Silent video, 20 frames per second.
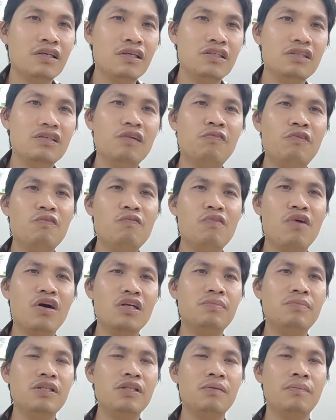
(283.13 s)
因为蜂窝
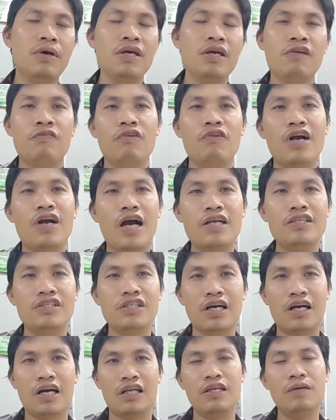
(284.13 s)
里面都没有蜂盖子，
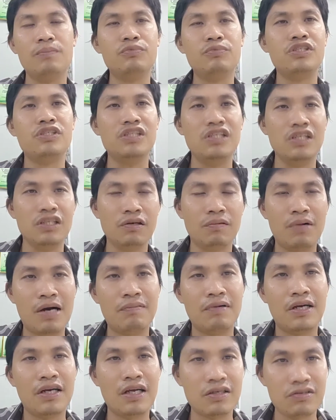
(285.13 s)
它肯定不吃你的挖
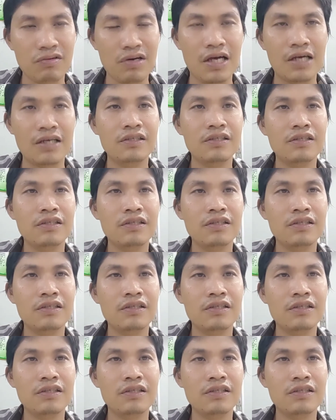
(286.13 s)
碗了，是吧？